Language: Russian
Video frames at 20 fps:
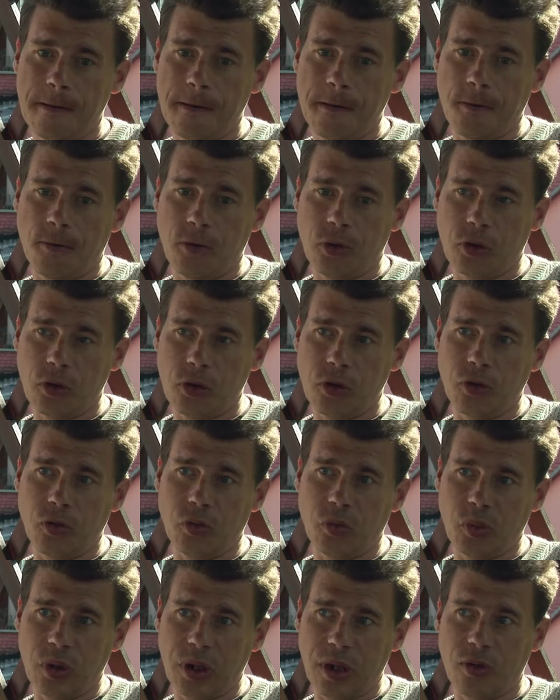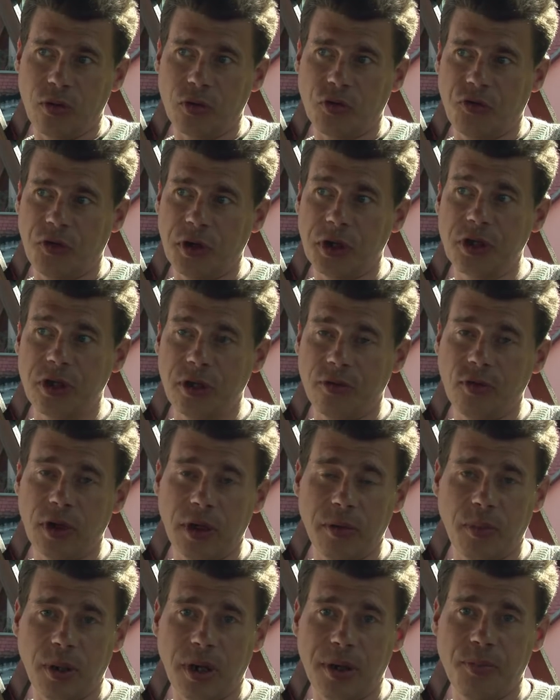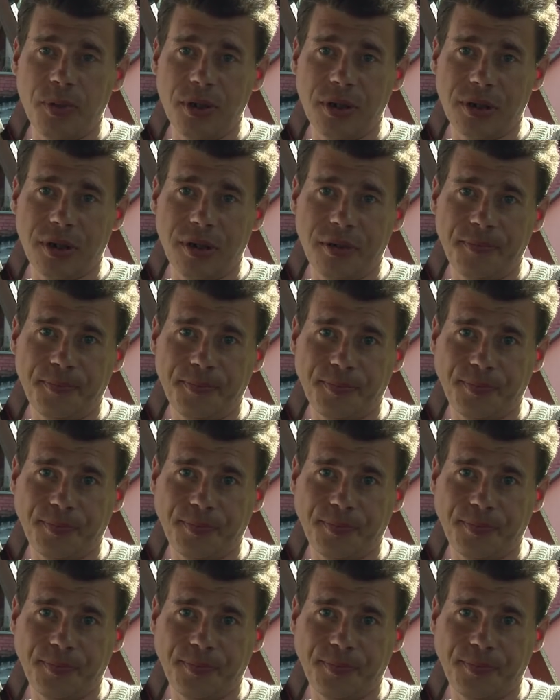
В итоге у меня вот фиктивная прописка